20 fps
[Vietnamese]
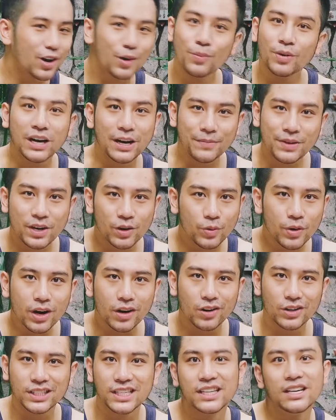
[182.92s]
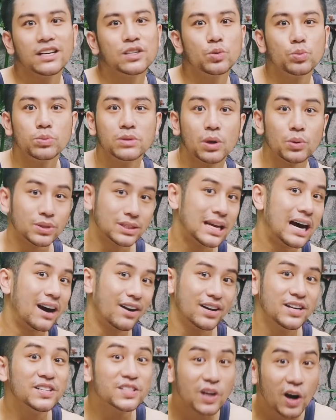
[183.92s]
có một cái bí quyết, đó chính là dùng dầu xả
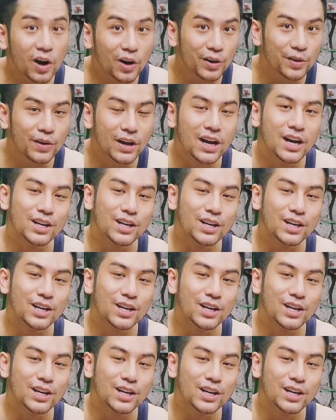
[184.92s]
Rejoice.